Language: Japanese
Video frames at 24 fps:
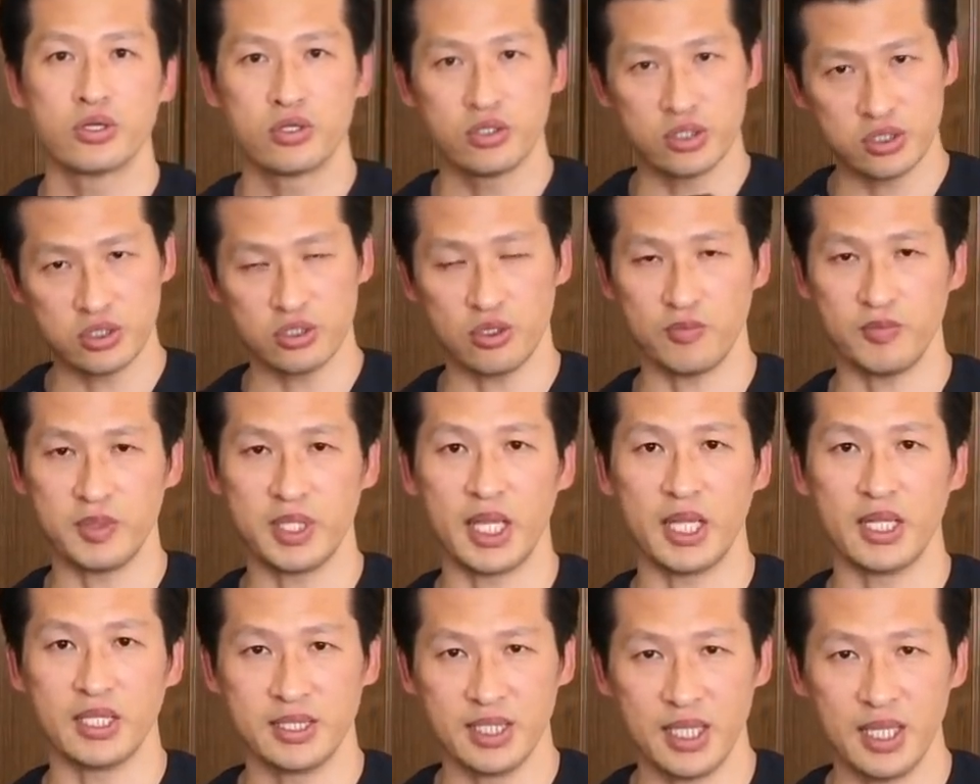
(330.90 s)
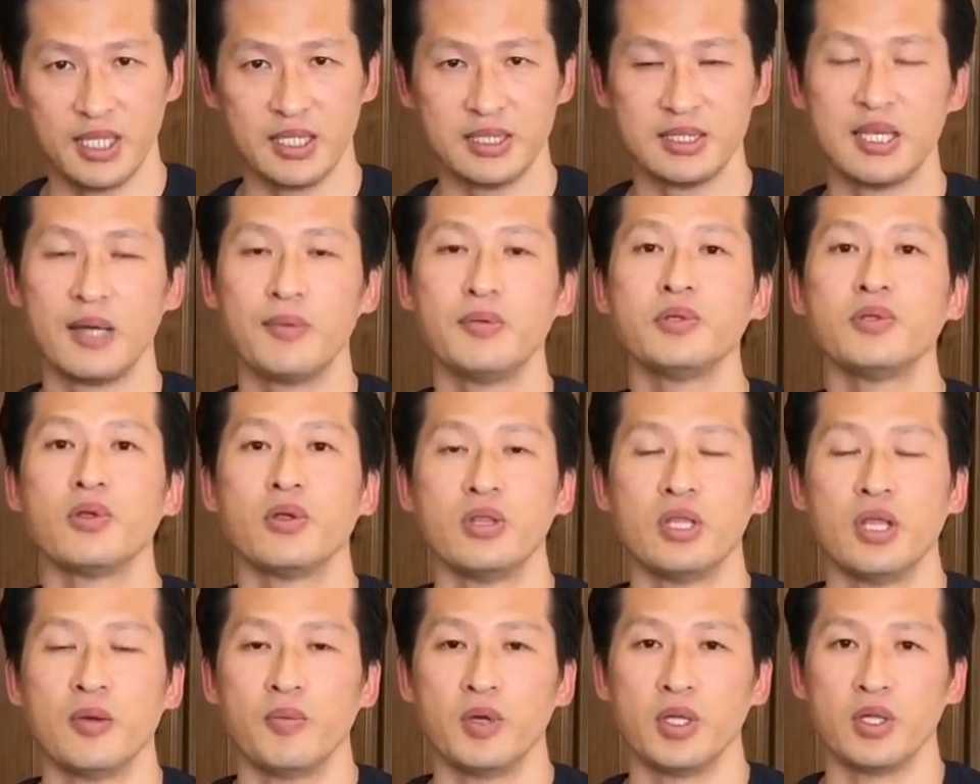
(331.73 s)
クッションみたいなですね座布
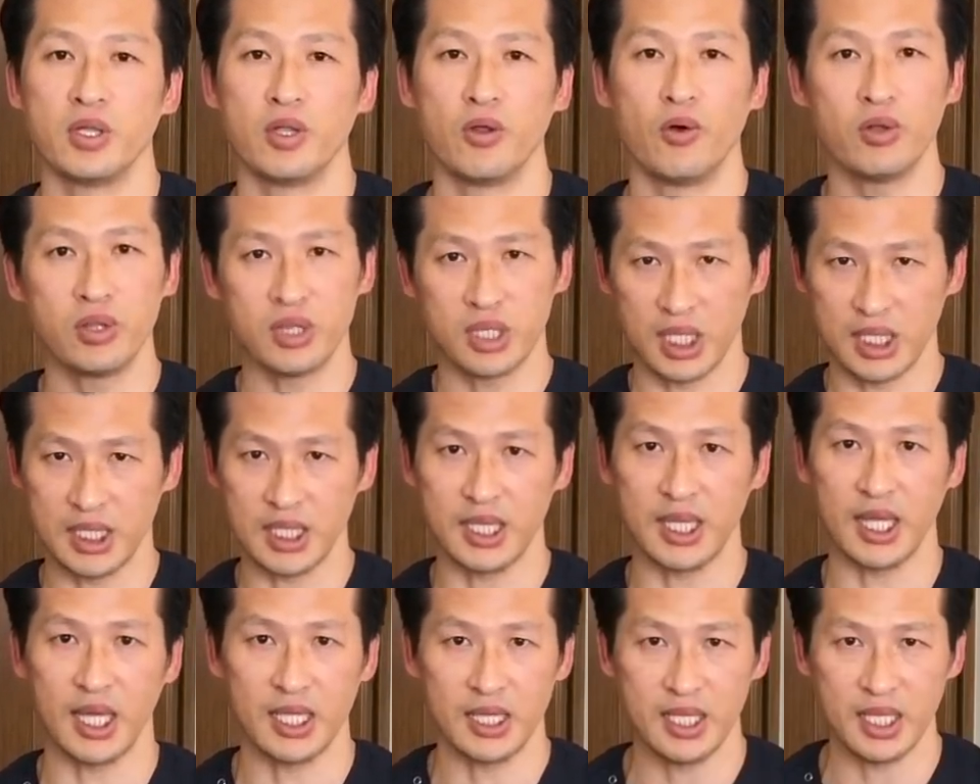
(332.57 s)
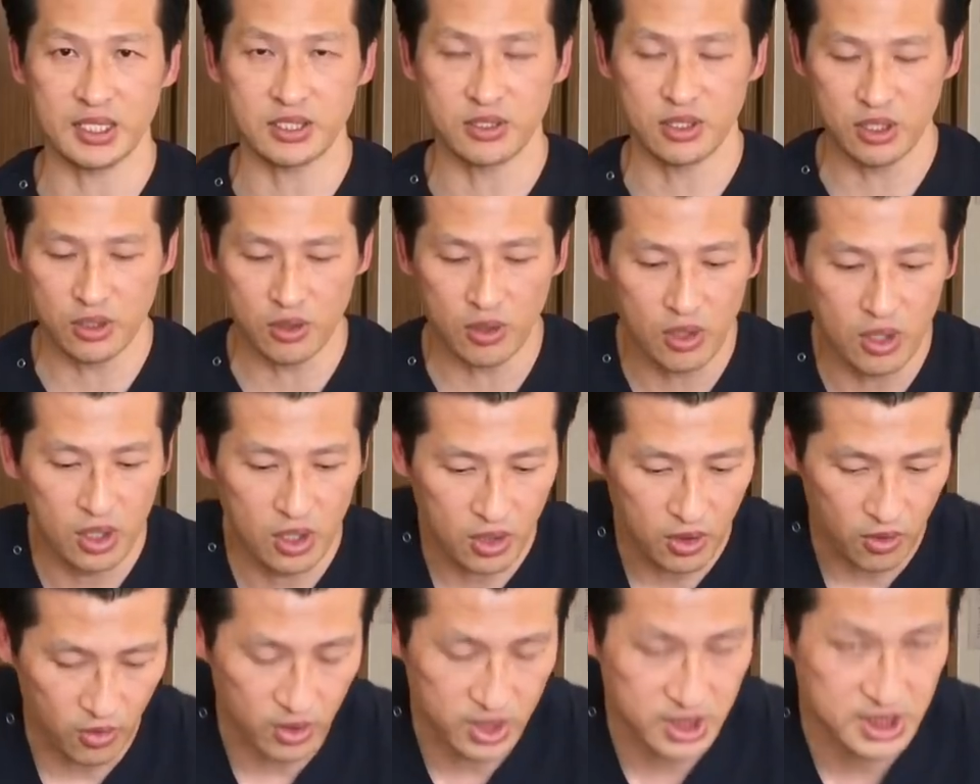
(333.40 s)
団でもいいので折っていただいてそれを
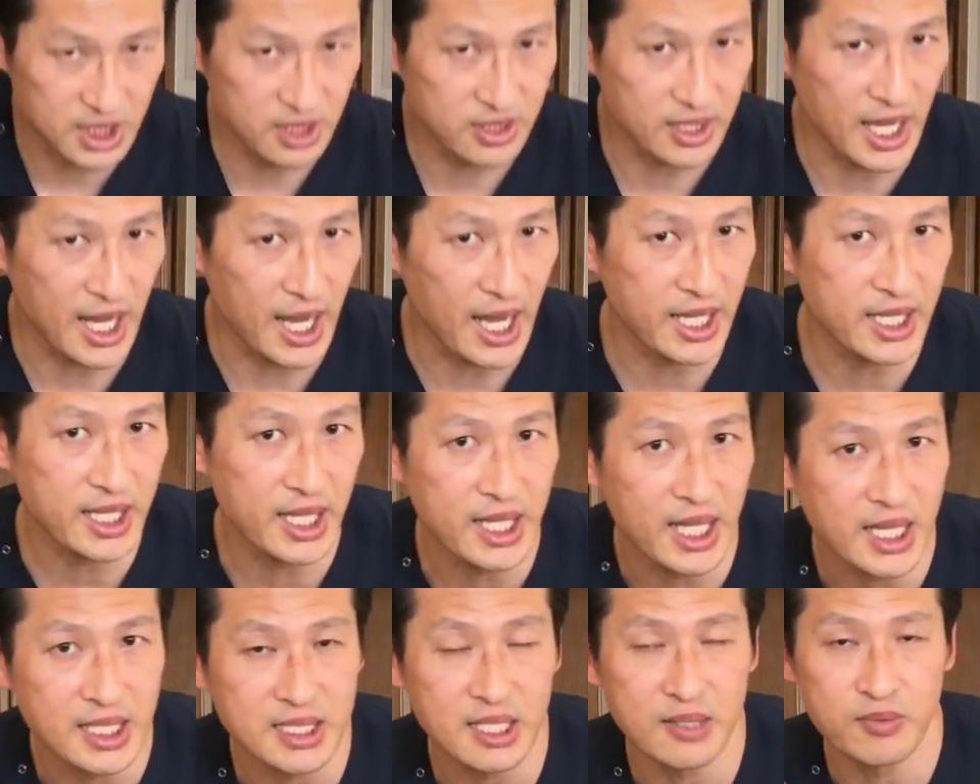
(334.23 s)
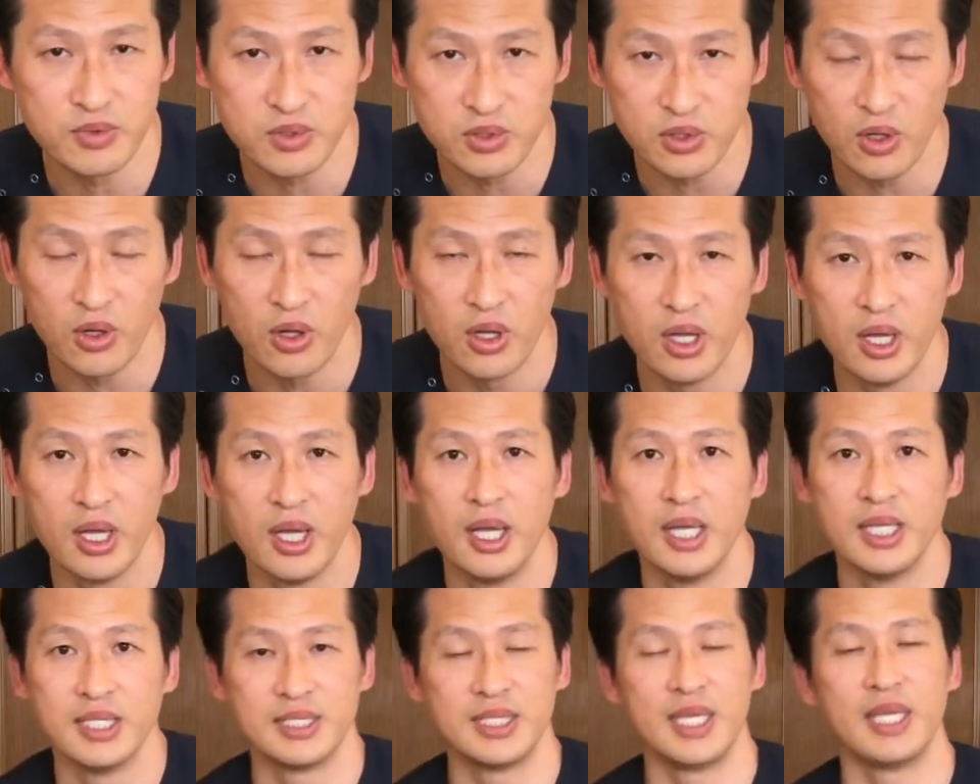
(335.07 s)
お膝の間に挟むと
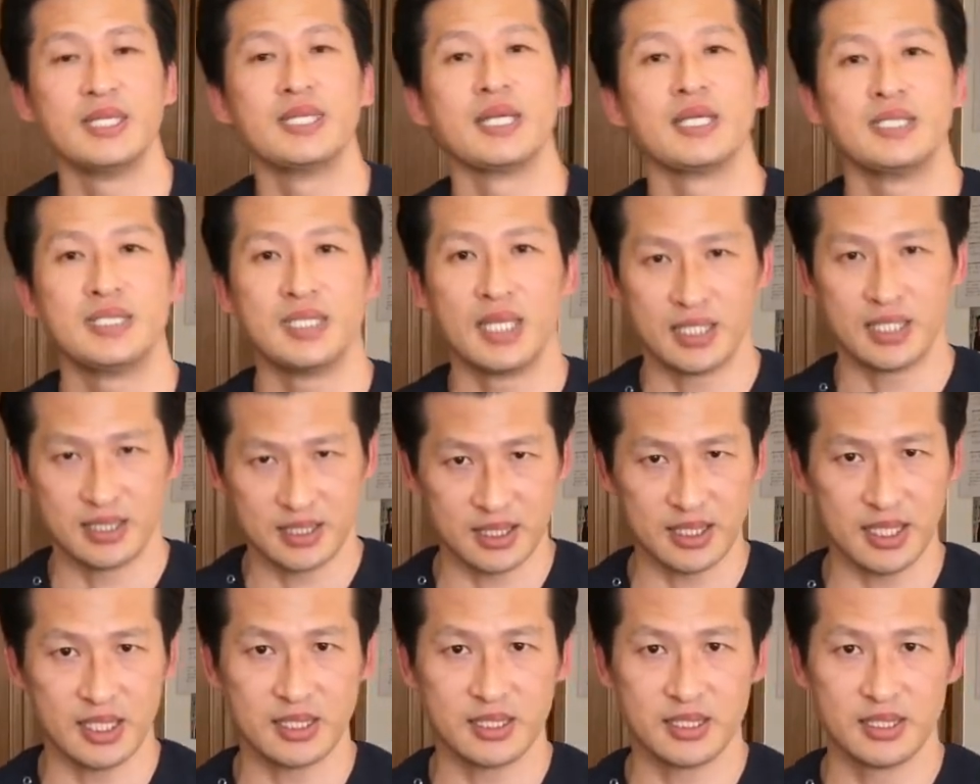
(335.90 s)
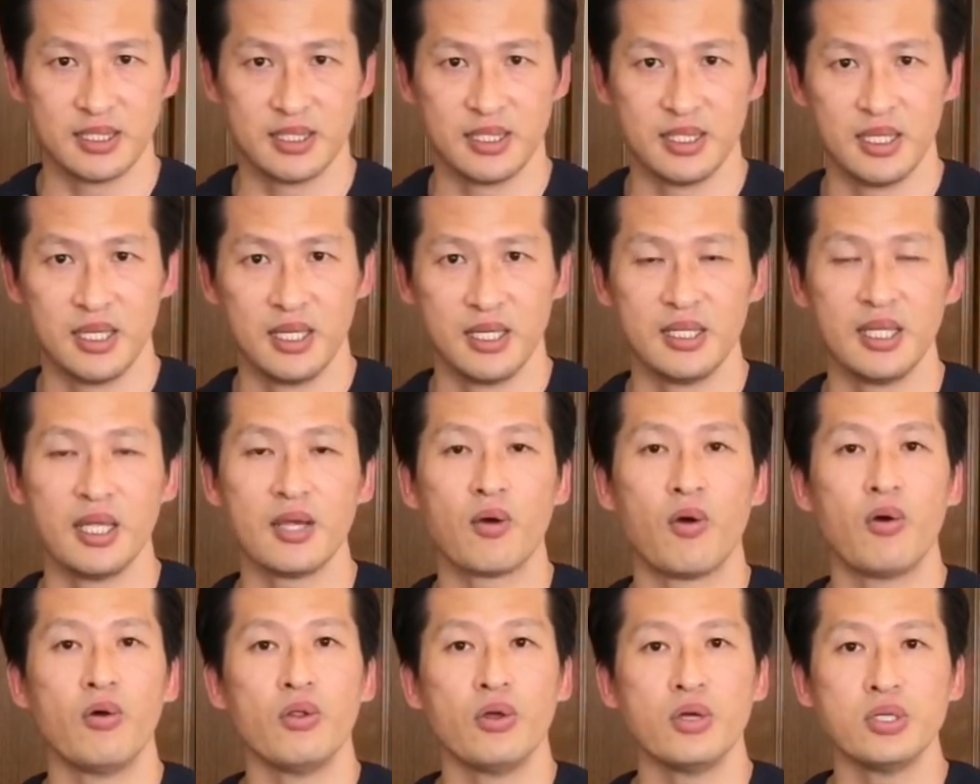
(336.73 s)
正座しやすいですで
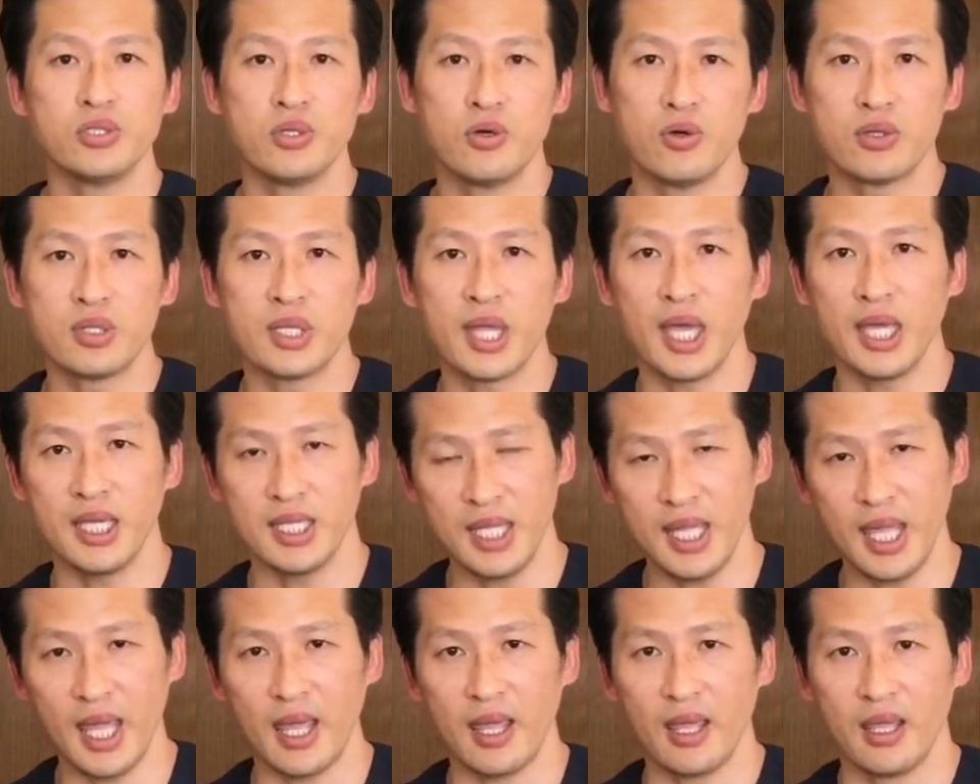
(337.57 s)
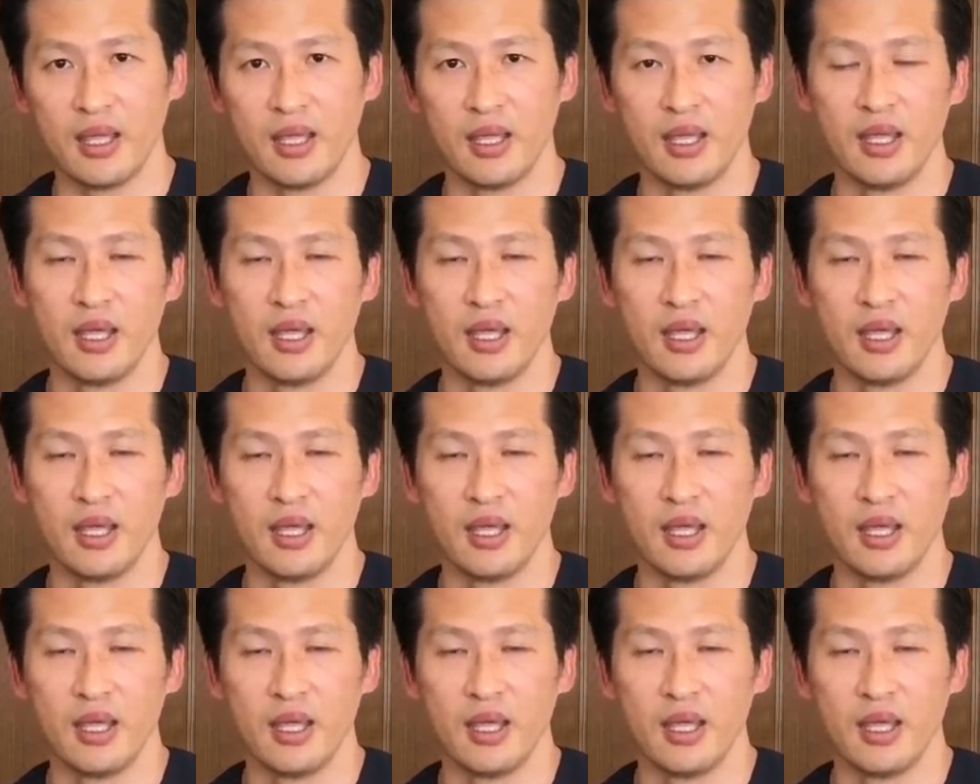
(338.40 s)
この状態で